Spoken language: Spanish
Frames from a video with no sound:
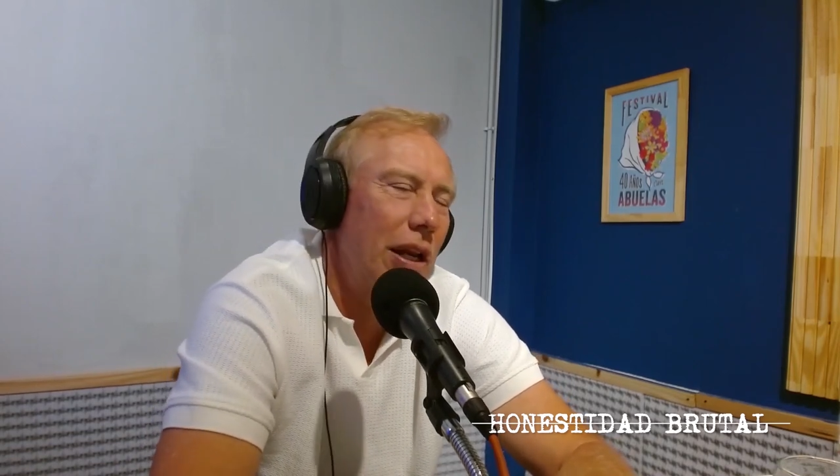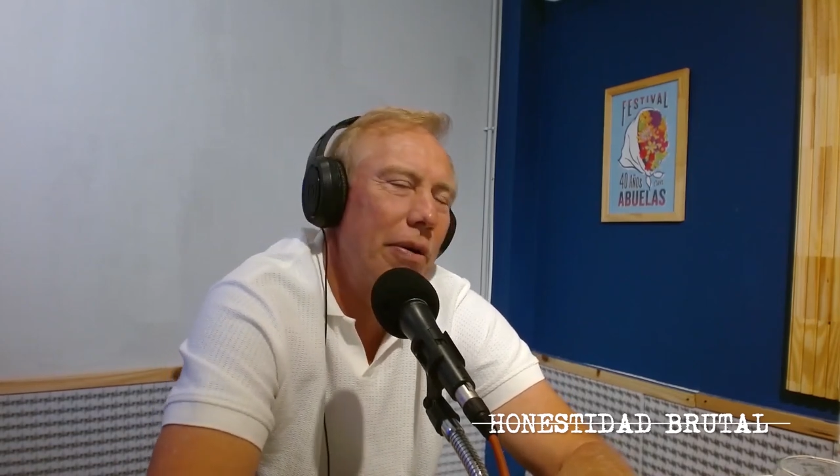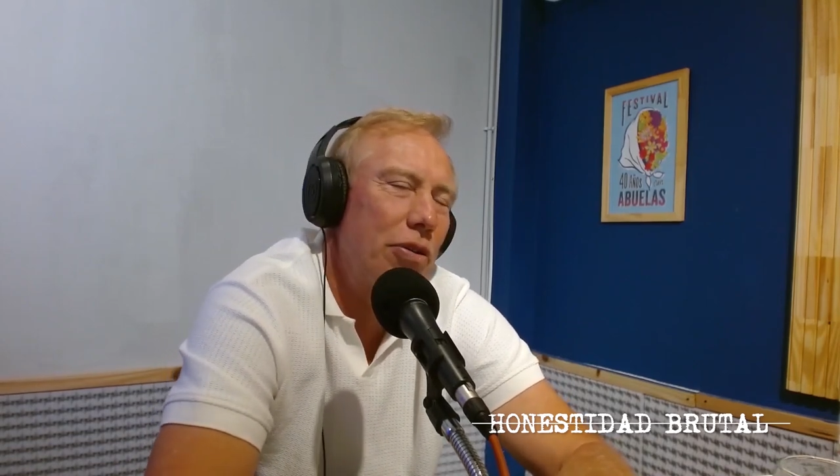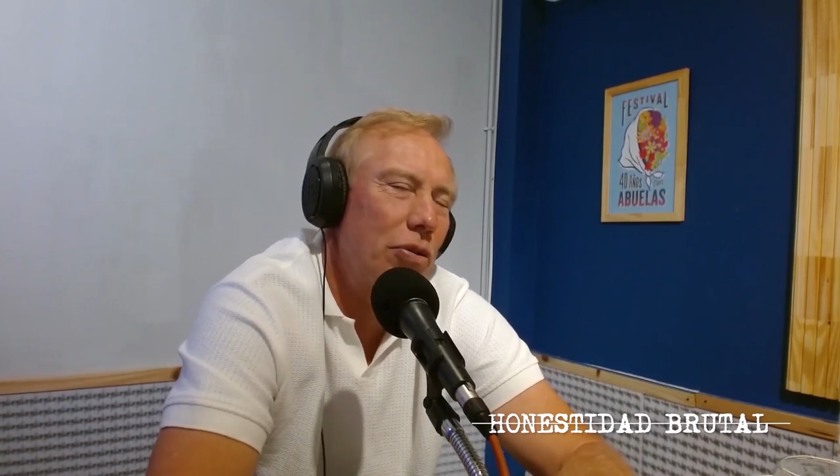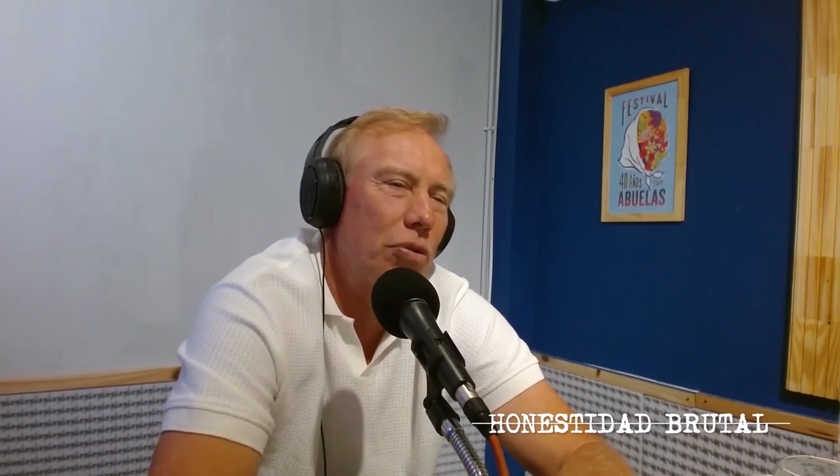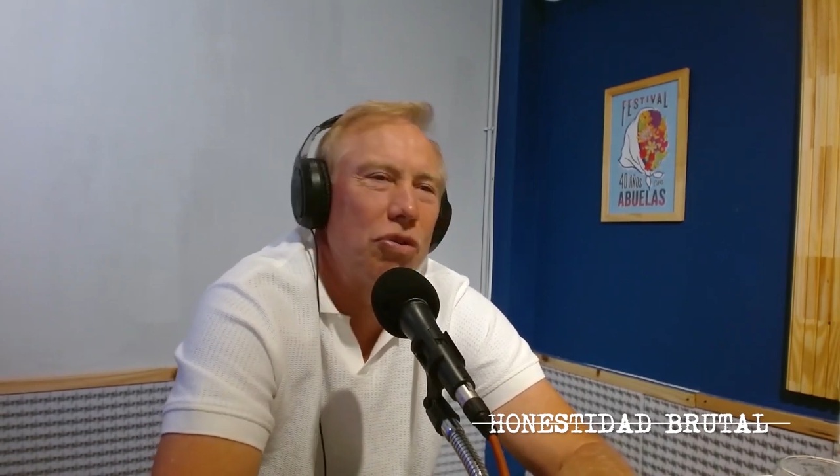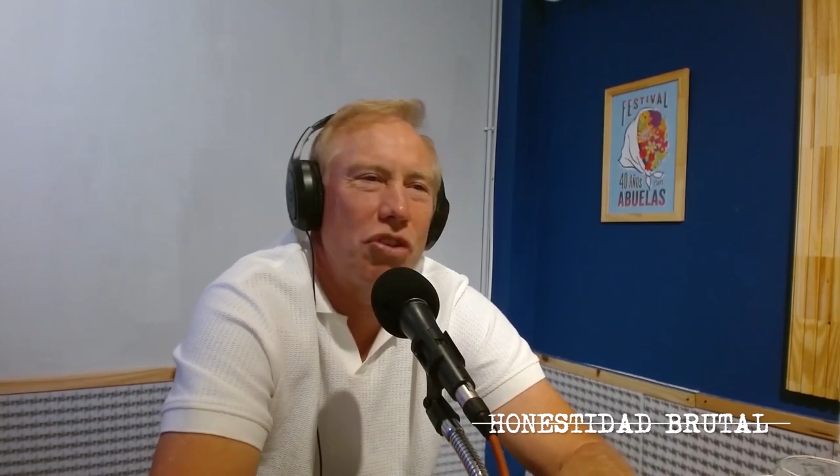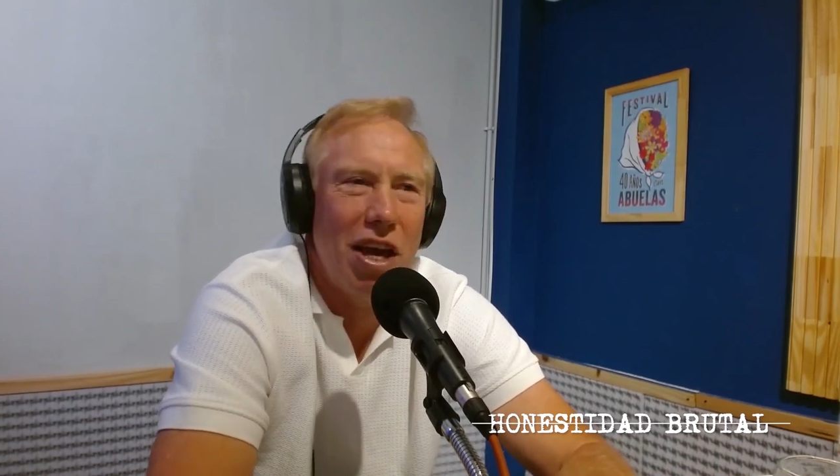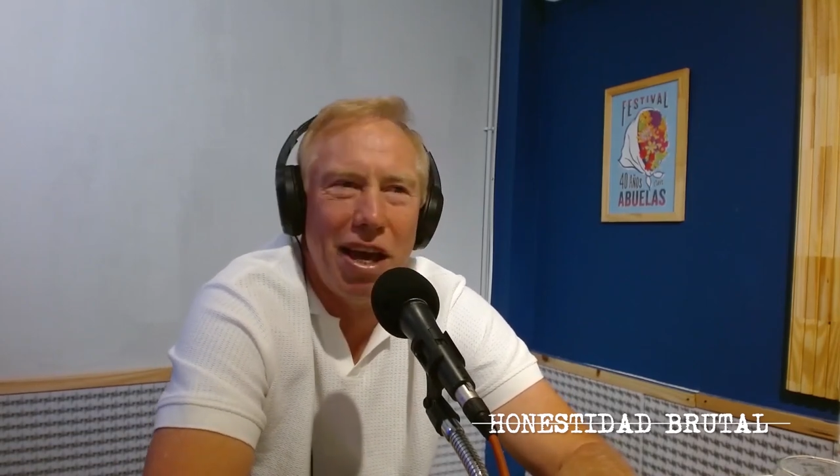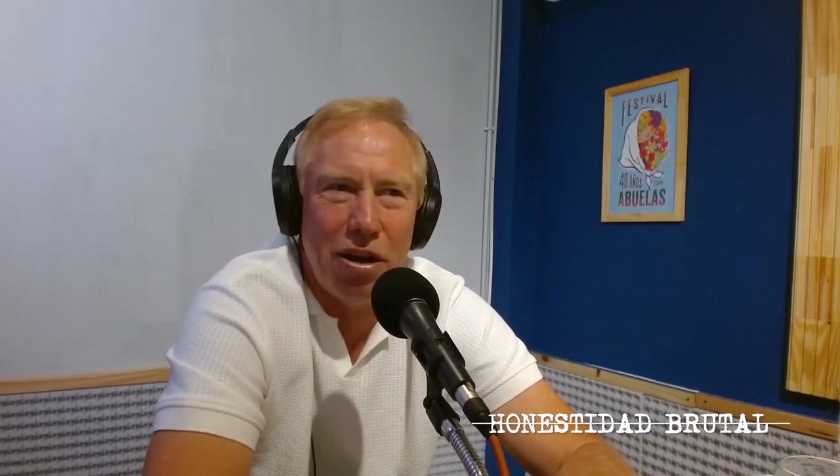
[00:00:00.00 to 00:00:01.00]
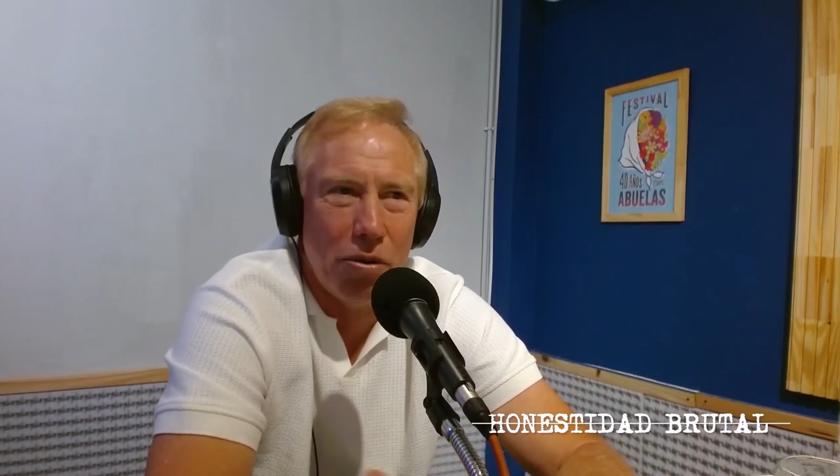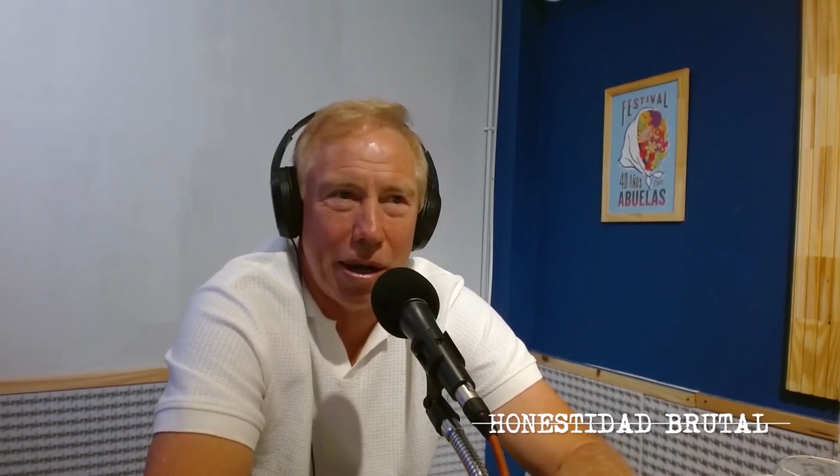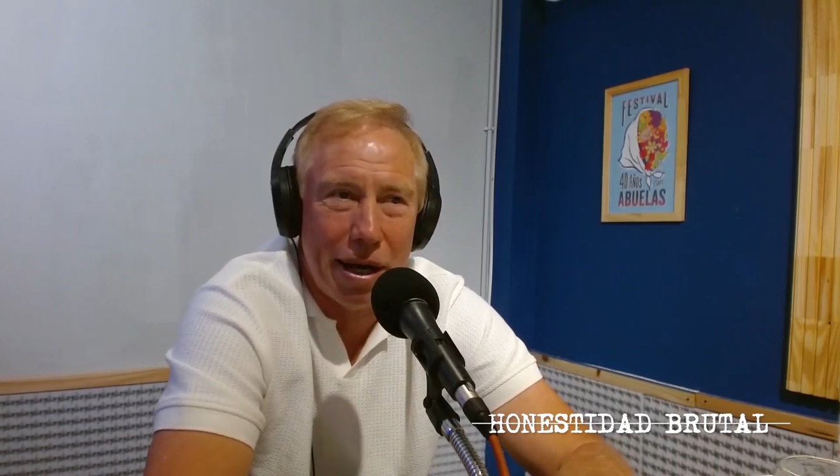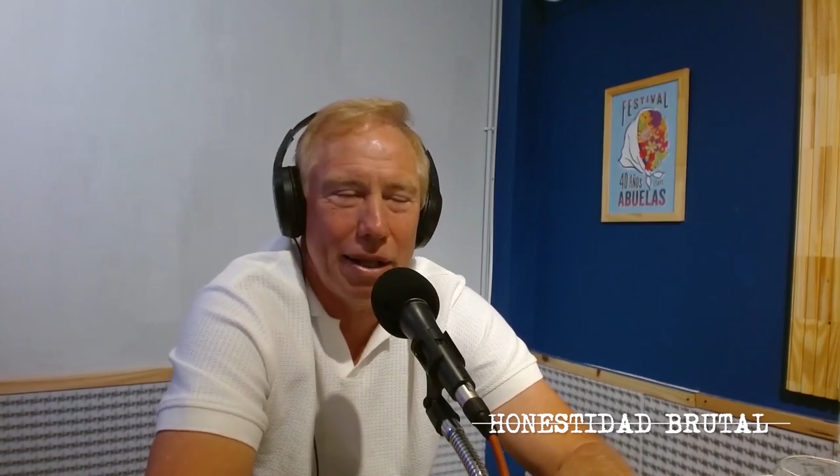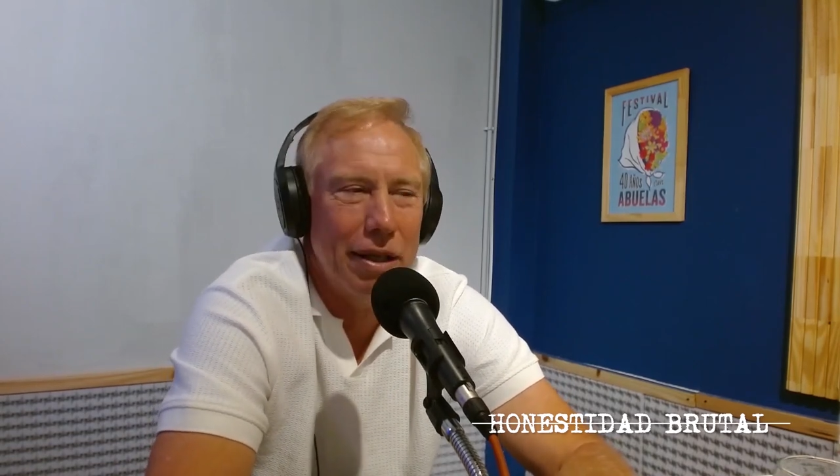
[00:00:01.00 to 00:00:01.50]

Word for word: el cabezón Ruggier y lo más grande.